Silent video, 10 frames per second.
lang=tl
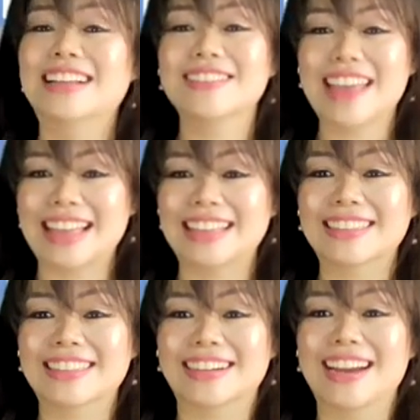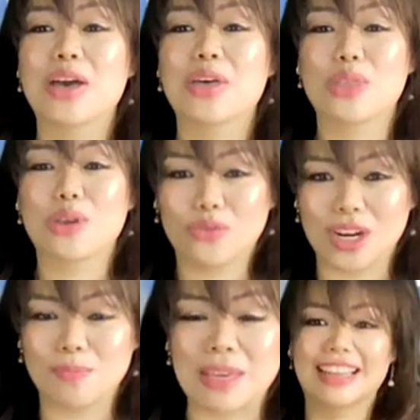to enter the
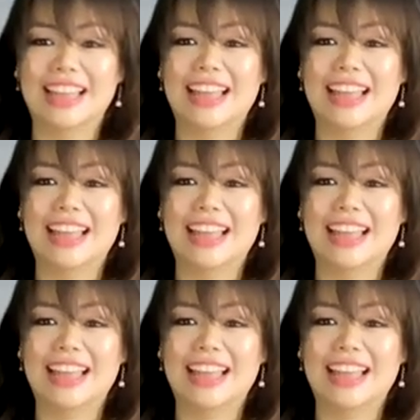Philippines.